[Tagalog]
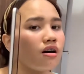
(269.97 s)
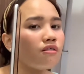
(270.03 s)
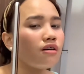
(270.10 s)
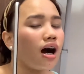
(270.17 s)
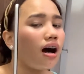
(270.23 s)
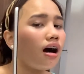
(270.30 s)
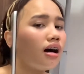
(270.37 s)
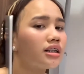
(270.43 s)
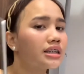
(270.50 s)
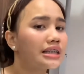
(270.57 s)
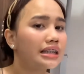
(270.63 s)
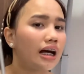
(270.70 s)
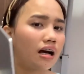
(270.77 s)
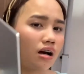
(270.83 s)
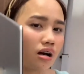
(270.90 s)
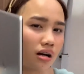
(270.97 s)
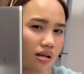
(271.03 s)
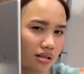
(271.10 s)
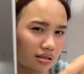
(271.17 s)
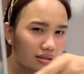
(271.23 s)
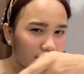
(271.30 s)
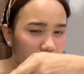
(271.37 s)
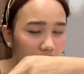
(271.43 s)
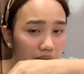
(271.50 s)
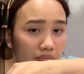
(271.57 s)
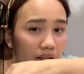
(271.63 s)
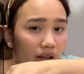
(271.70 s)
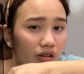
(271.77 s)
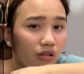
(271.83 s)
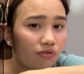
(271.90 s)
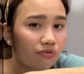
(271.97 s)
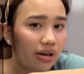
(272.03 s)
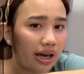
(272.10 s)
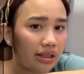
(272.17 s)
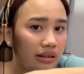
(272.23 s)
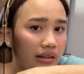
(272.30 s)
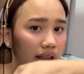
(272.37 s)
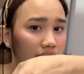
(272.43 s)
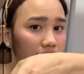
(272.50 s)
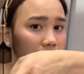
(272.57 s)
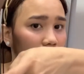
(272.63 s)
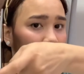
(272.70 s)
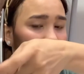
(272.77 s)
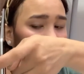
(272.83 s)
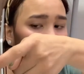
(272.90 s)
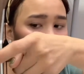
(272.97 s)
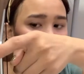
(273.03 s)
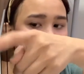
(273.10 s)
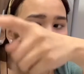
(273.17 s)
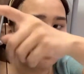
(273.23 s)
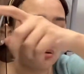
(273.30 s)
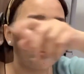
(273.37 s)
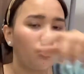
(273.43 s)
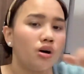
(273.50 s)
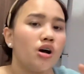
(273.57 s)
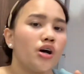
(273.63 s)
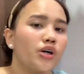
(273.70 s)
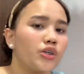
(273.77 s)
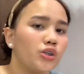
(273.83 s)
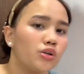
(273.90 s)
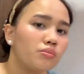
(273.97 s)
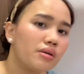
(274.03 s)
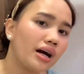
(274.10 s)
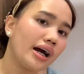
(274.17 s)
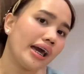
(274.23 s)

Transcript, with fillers: uh, Slim lang ng bezel niya, guys. So, yung mga